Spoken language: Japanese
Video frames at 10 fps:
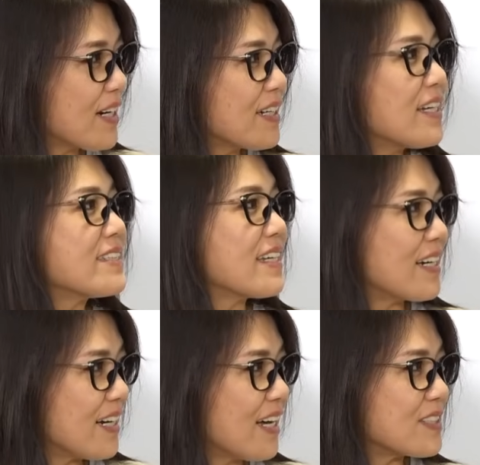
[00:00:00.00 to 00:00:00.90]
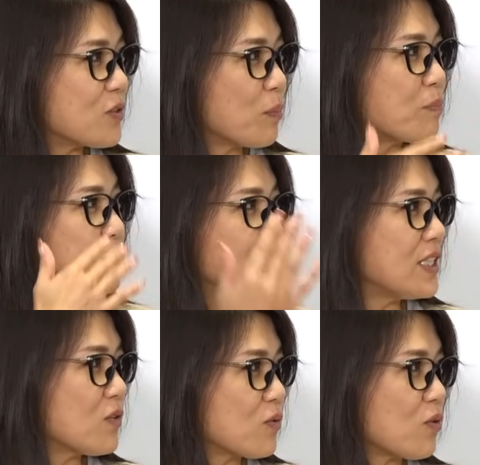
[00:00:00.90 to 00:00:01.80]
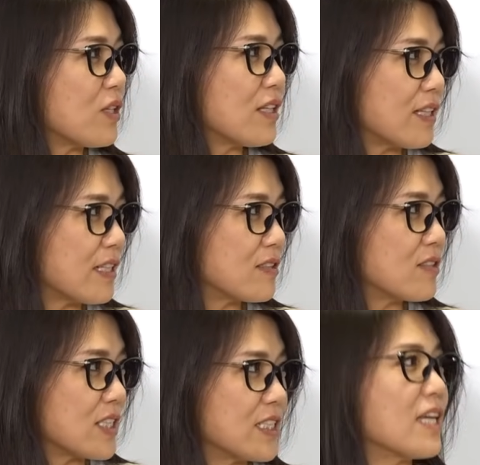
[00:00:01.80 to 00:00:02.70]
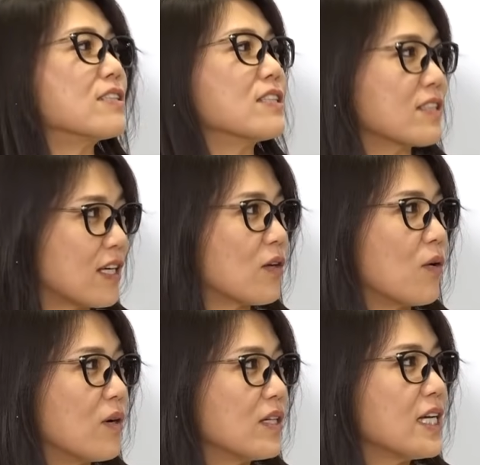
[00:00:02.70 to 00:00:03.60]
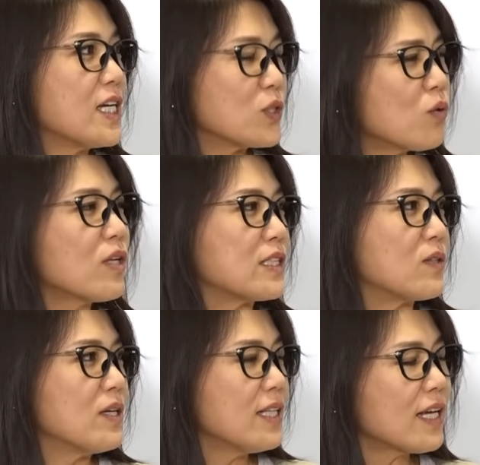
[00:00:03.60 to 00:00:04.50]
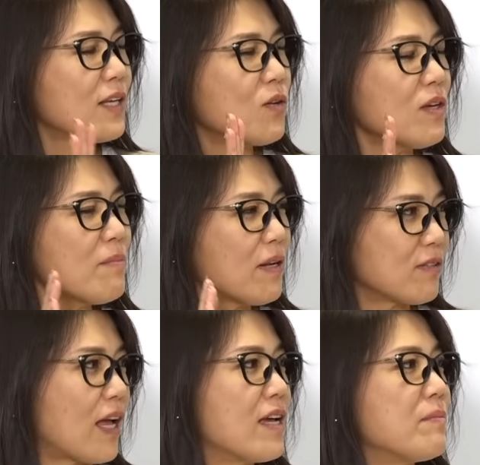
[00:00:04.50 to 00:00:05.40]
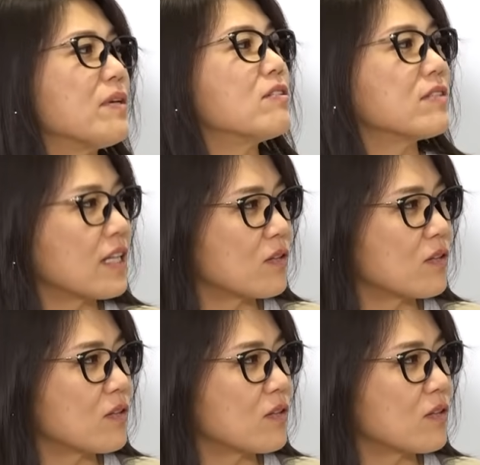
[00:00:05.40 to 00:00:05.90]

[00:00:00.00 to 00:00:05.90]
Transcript: らなかったからショップにちょっと行って手続きしたんですけど、オンラインではなかったのね。そうなんですよ。だけど今のタイミングだ